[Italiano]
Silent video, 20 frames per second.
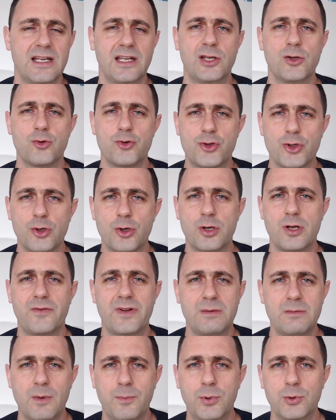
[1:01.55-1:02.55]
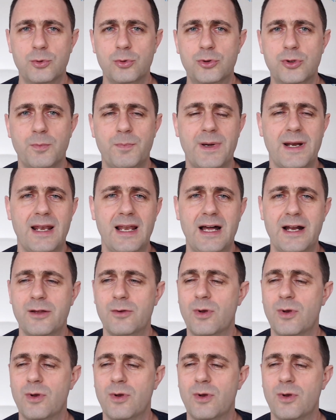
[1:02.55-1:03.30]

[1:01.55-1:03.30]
che un giorno avremmo potuto parlare